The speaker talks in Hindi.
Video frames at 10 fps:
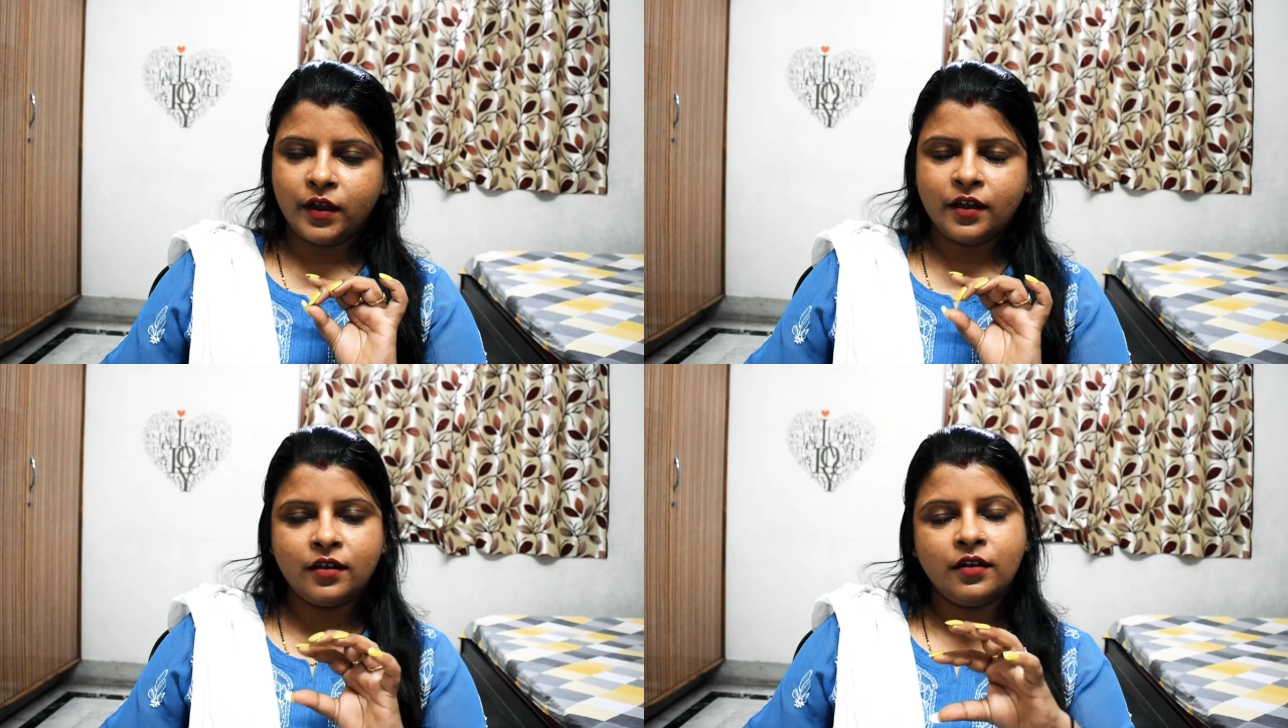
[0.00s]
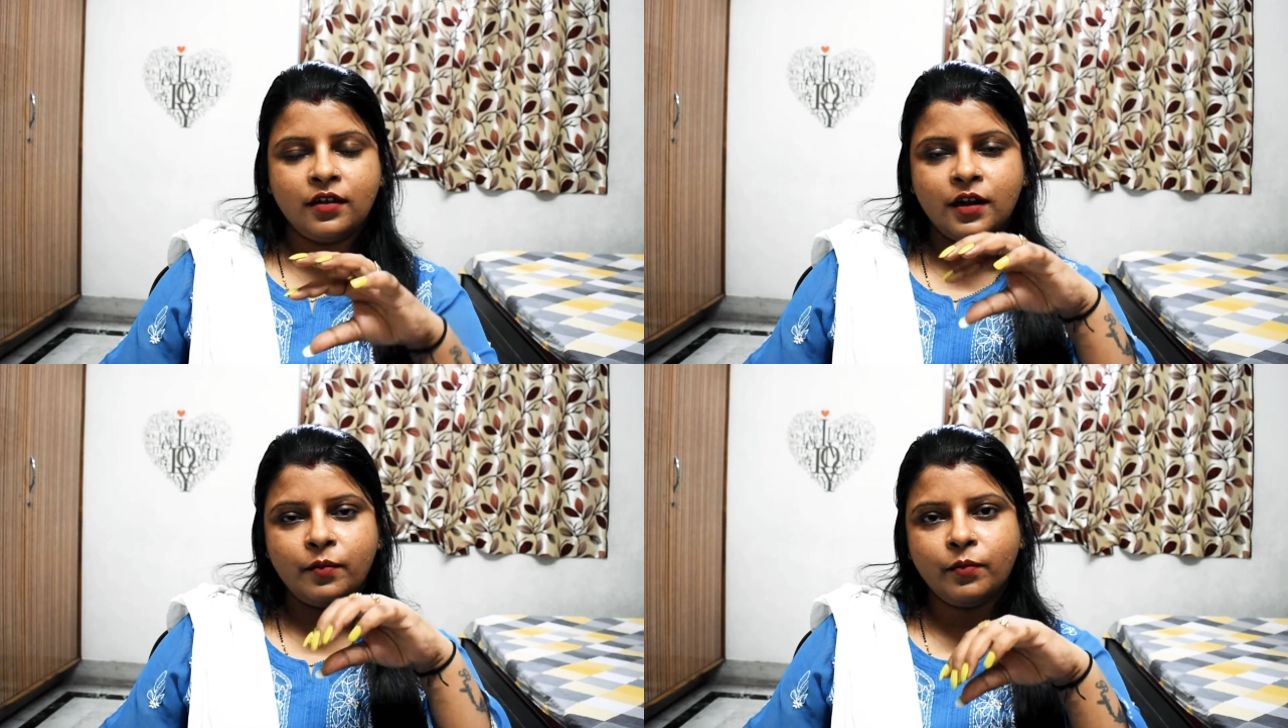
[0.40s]
एक
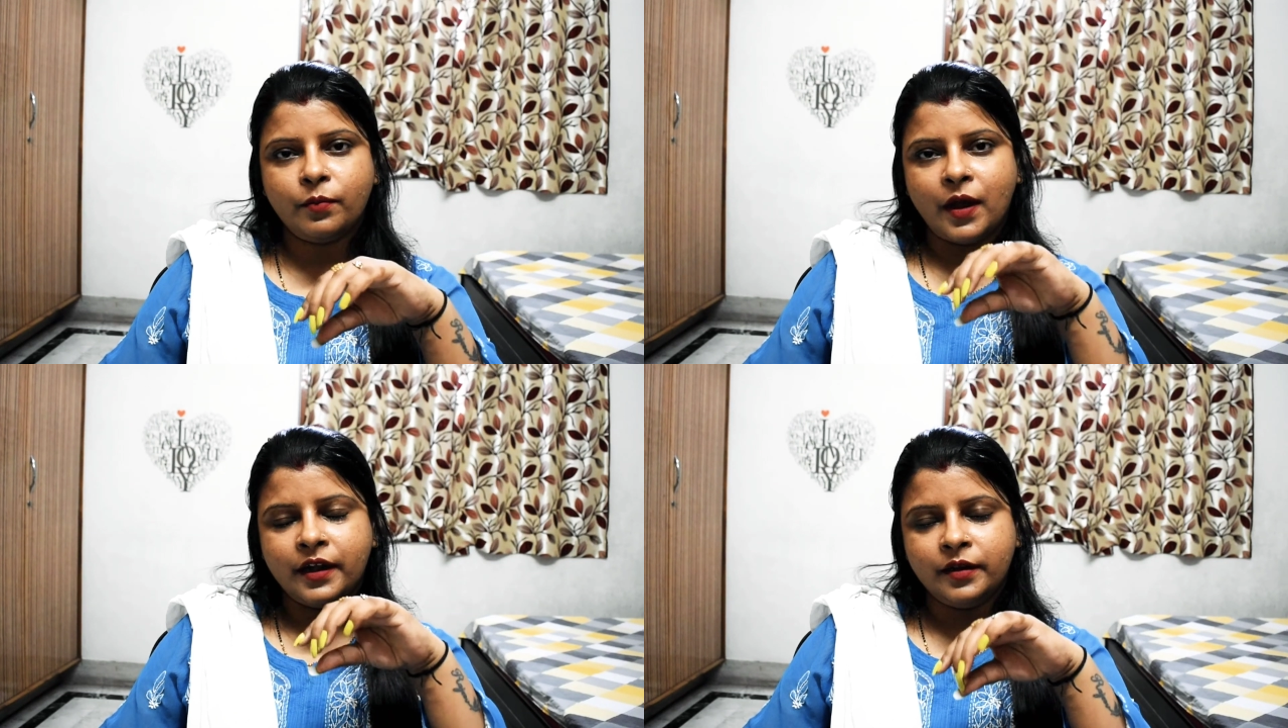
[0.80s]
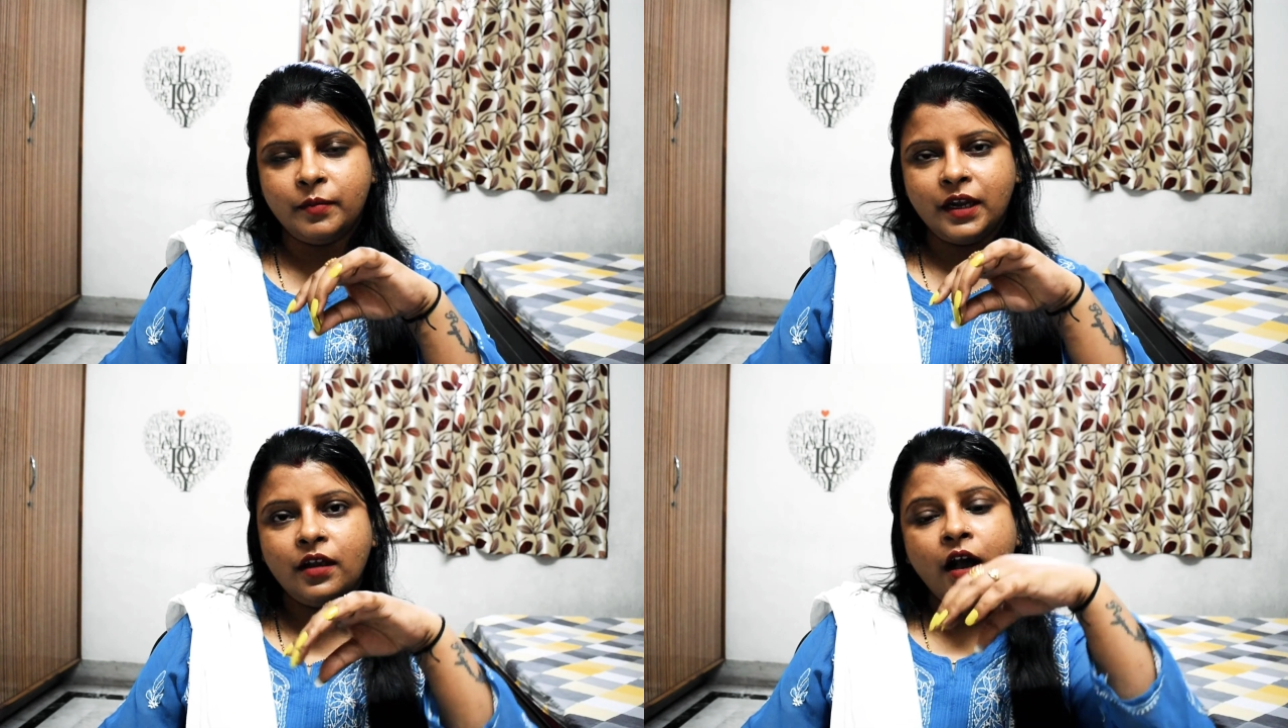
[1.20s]
गर्म पानी
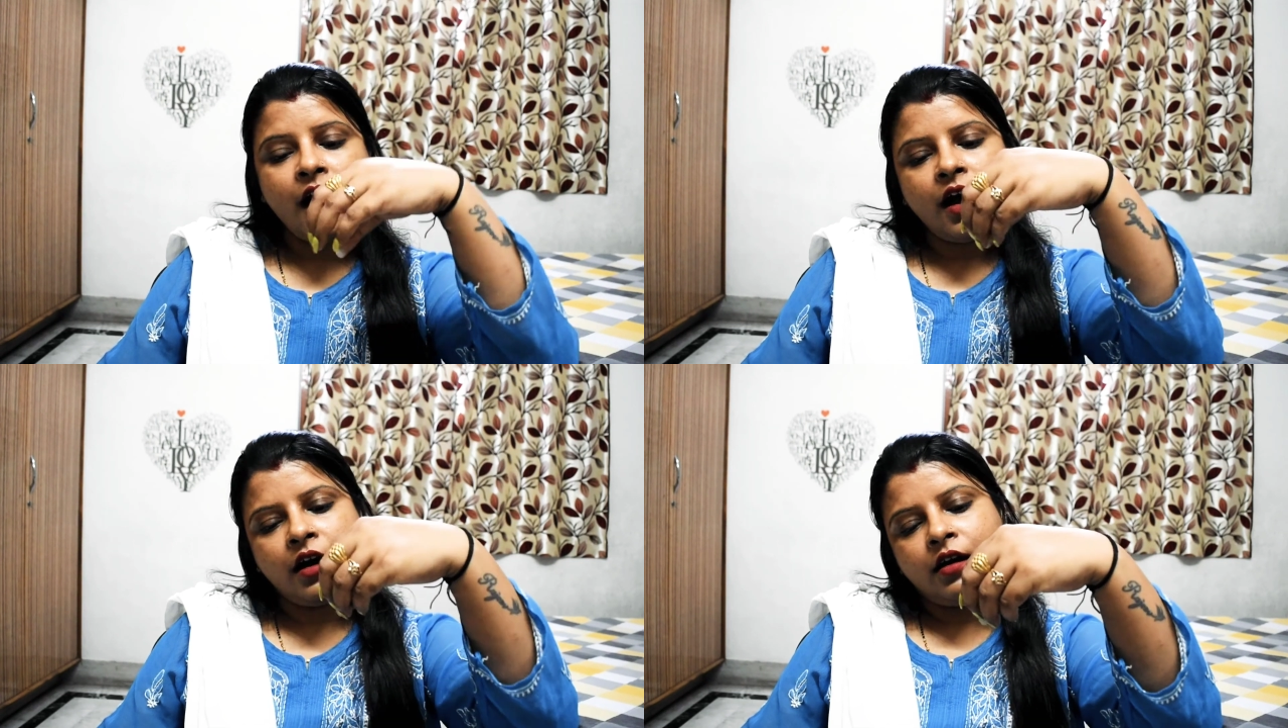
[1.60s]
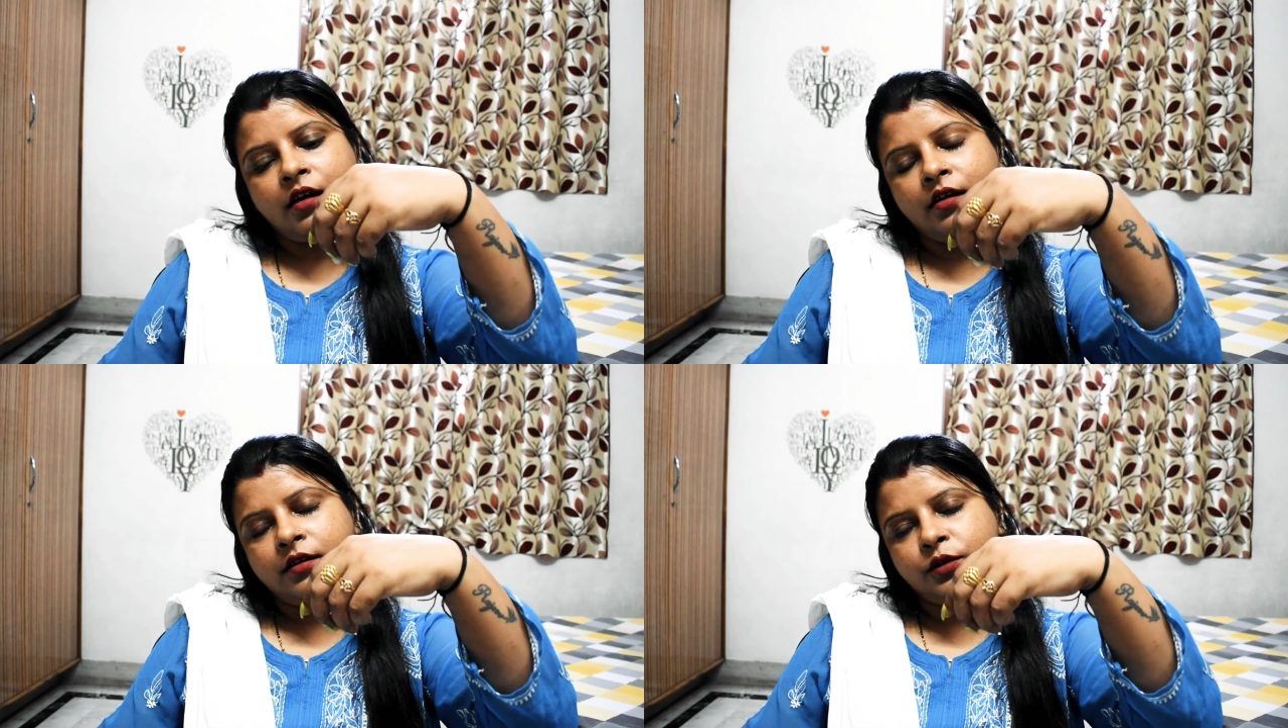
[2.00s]
में
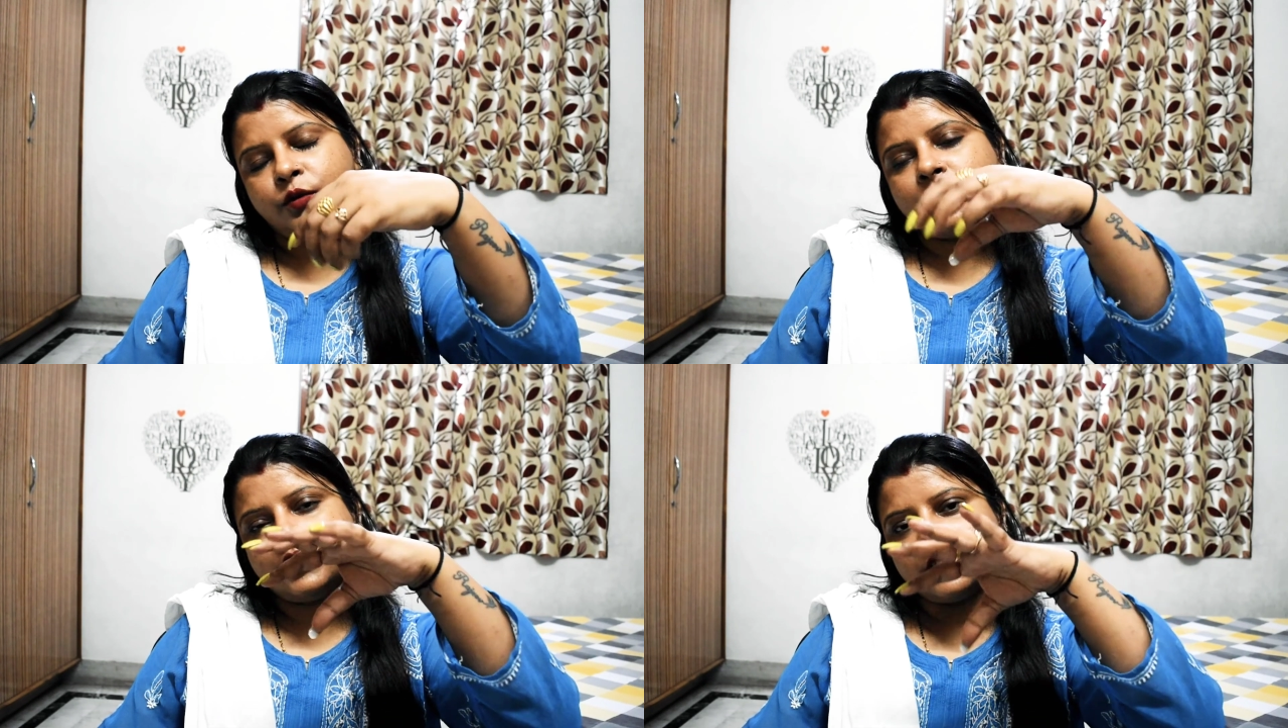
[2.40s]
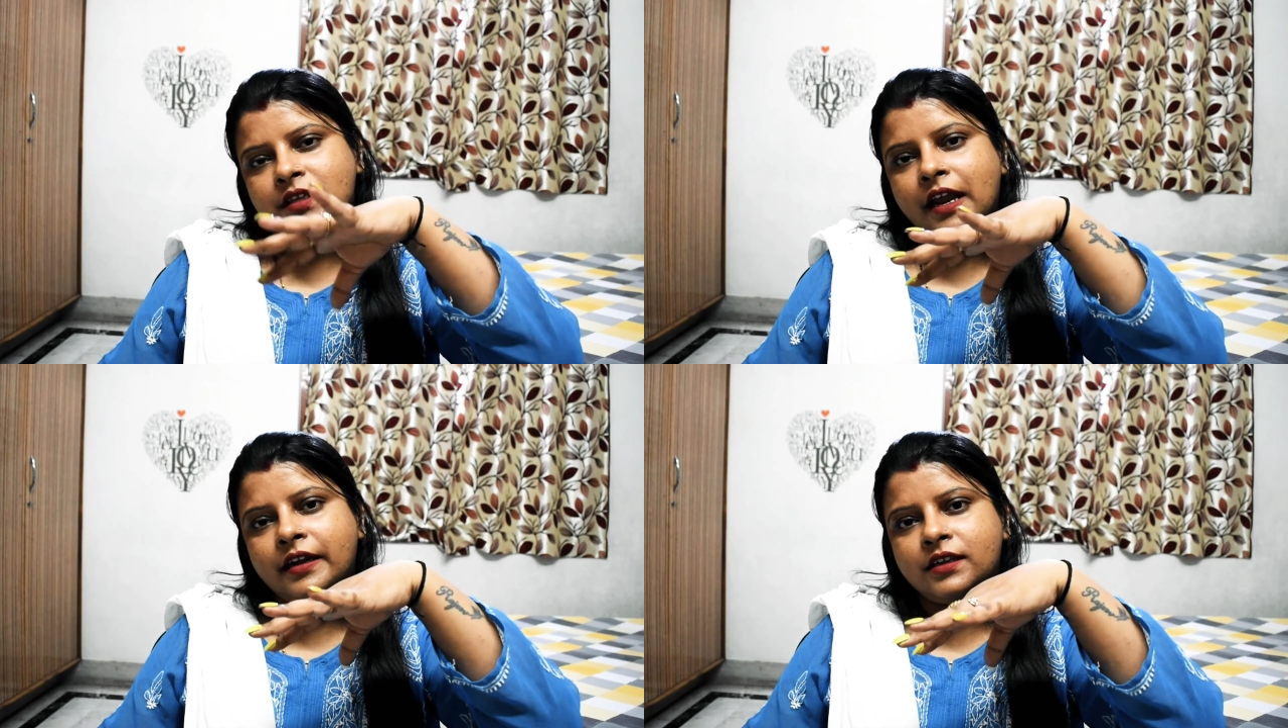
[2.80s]
थोड़ा सा
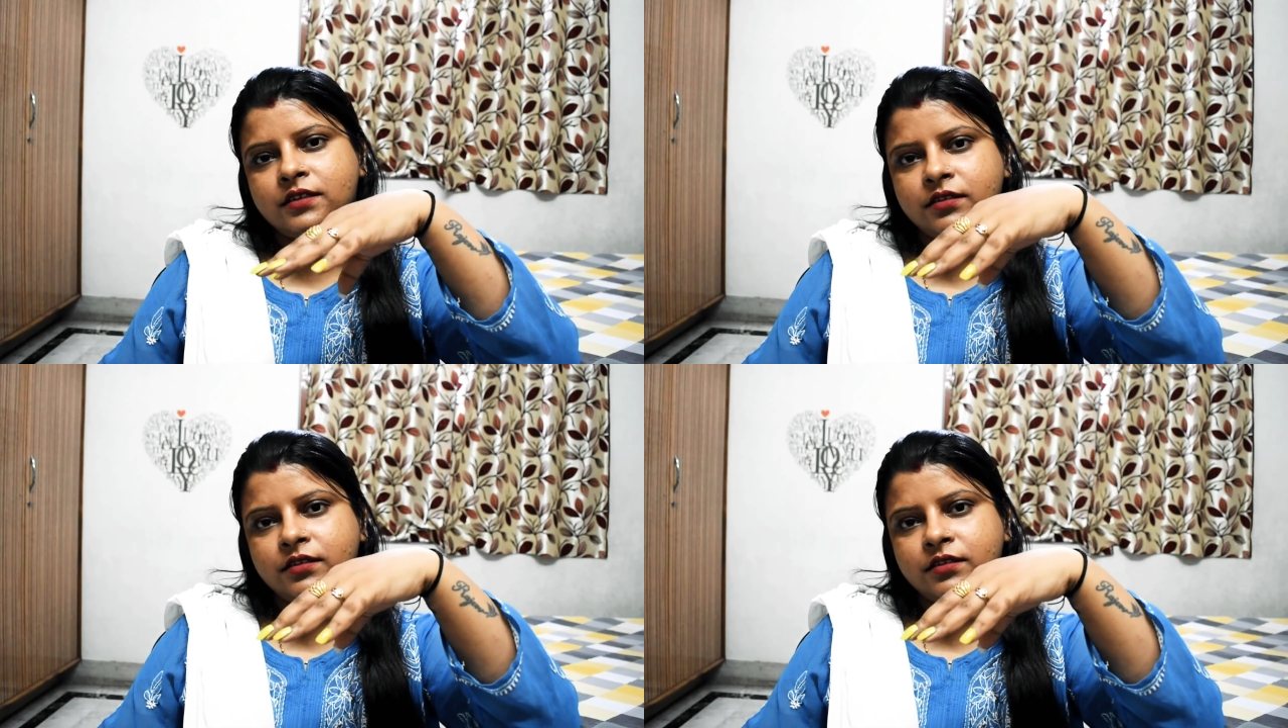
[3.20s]
सहने